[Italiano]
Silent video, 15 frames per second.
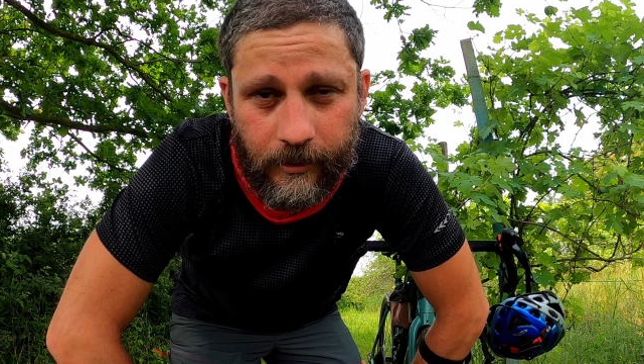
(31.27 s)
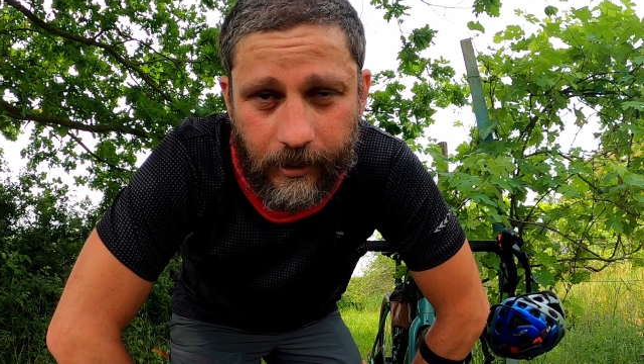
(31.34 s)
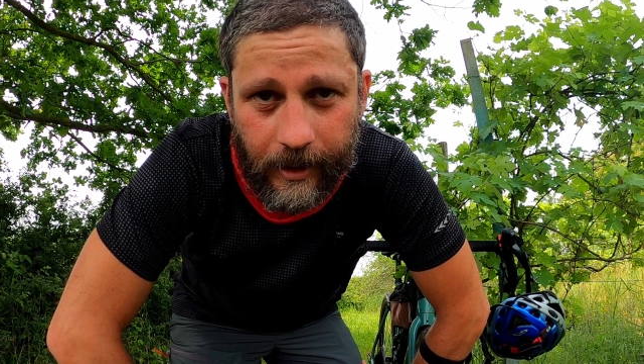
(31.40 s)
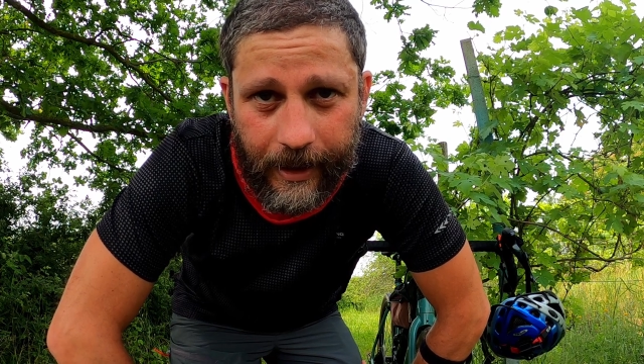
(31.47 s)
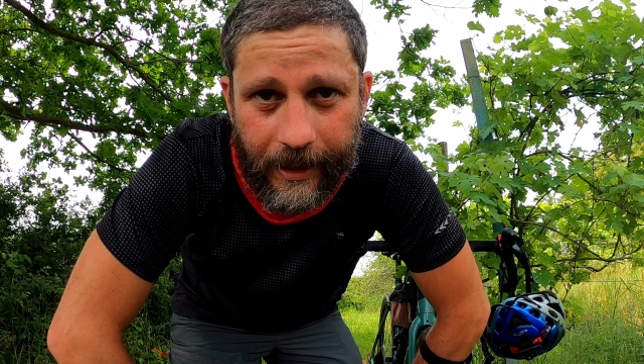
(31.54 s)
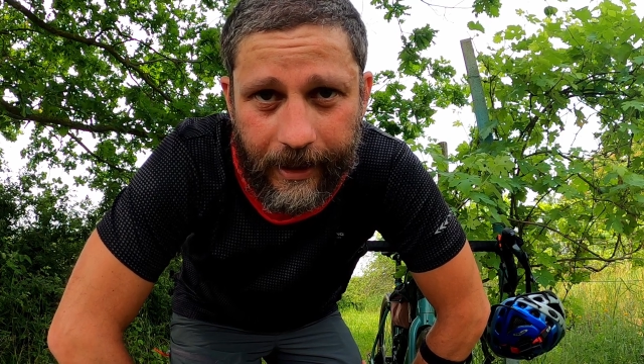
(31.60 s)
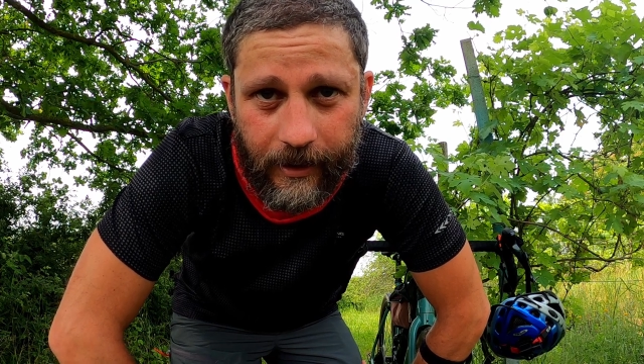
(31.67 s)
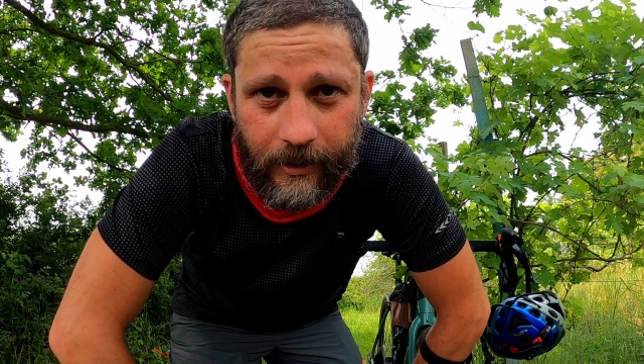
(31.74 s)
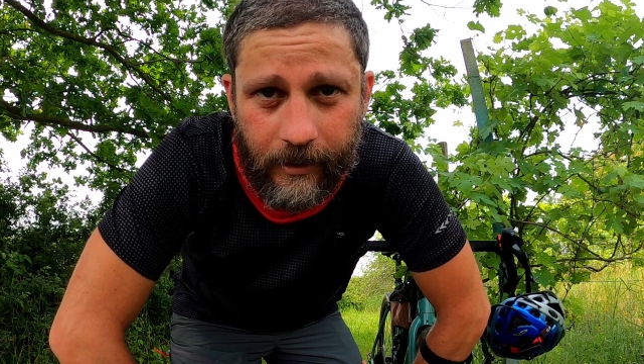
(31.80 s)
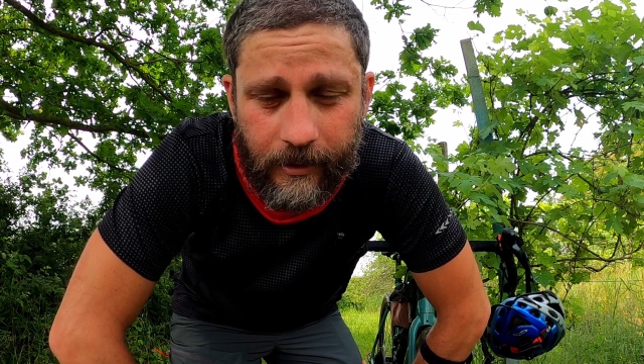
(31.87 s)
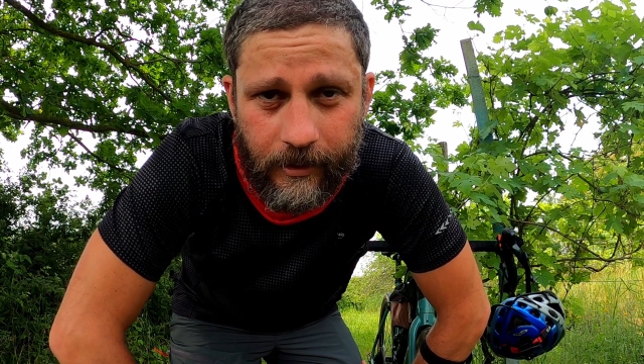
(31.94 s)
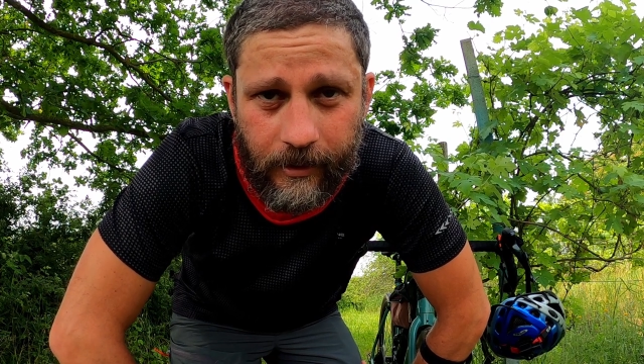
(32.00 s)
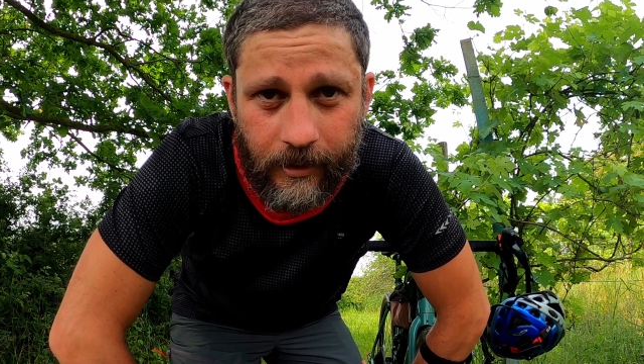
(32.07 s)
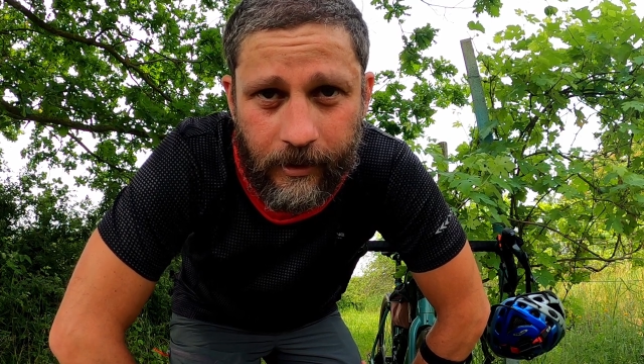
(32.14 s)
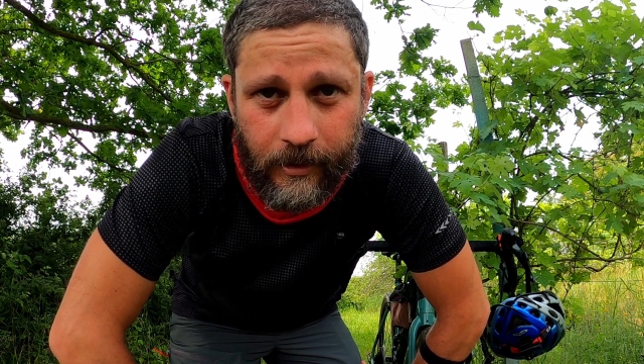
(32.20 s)

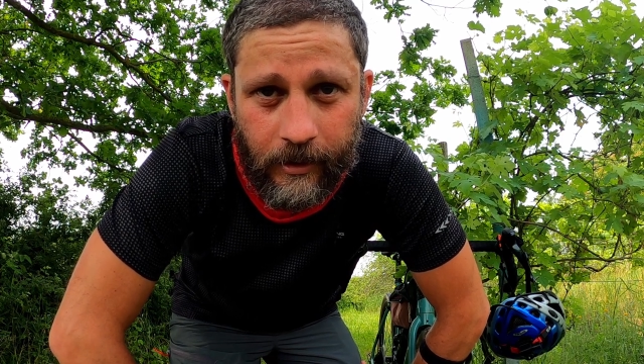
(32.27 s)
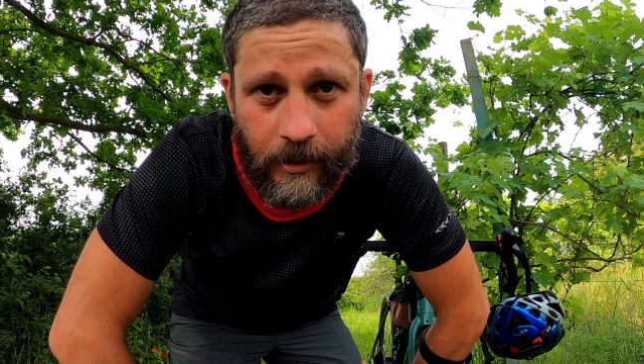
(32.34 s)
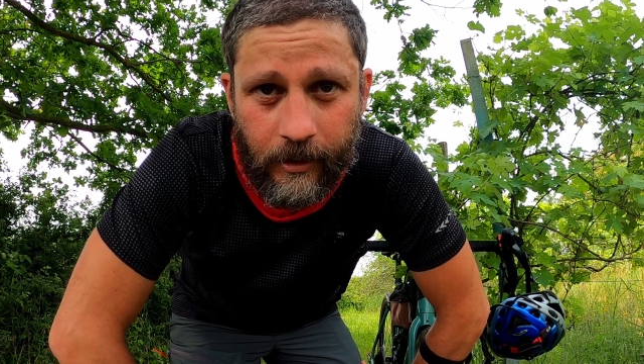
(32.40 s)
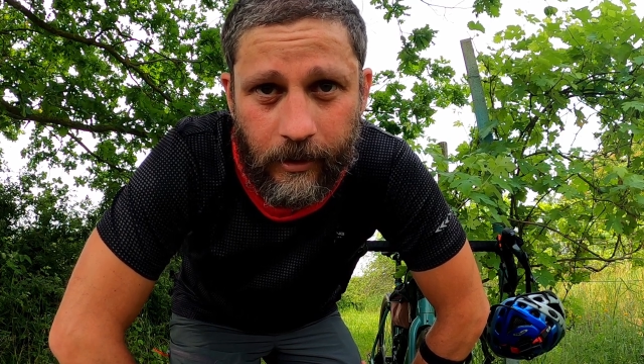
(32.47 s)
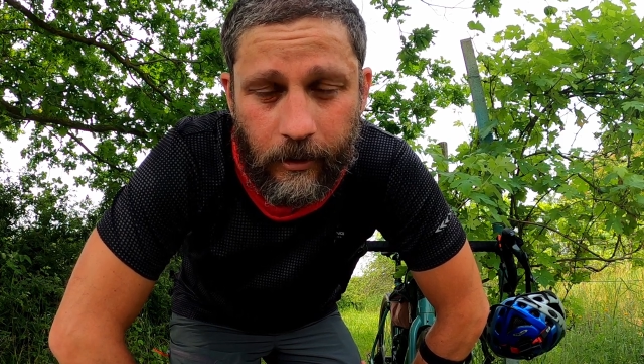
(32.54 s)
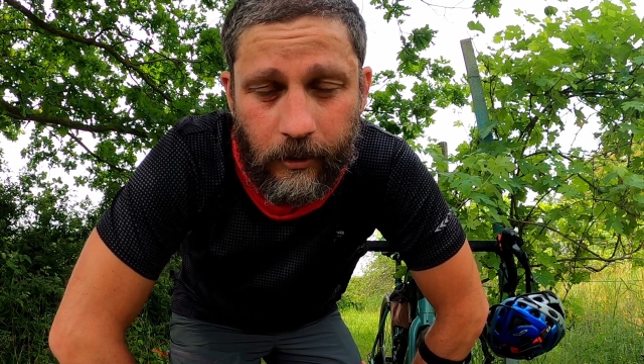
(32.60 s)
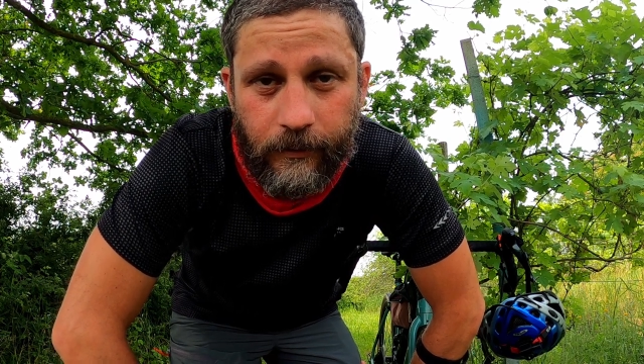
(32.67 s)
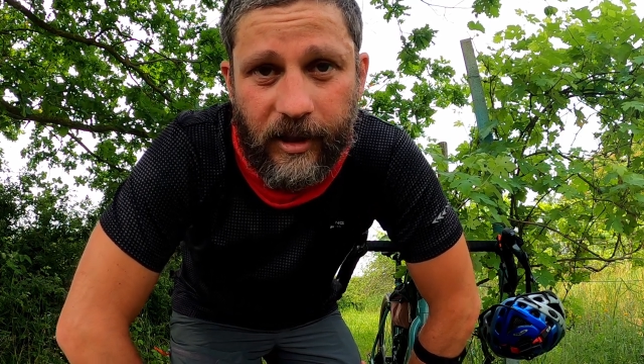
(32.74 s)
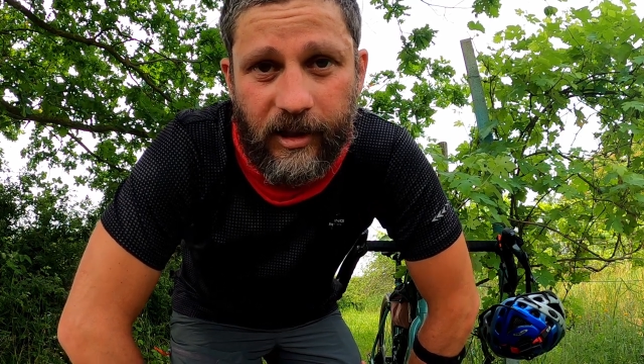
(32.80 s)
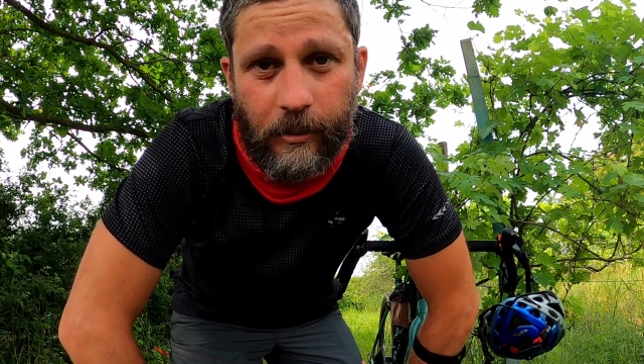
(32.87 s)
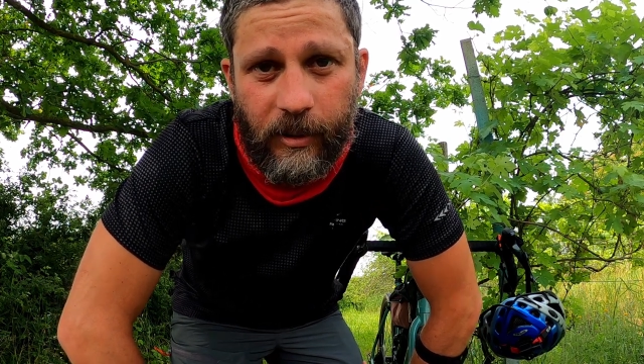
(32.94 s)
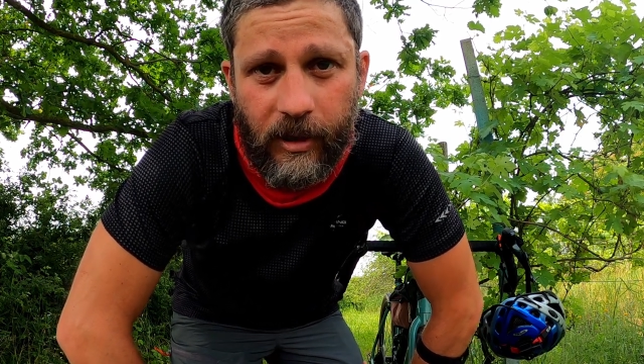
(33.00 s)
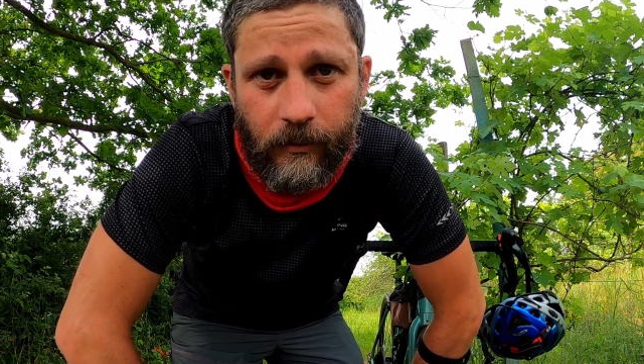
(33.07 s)
Ok? Lo fate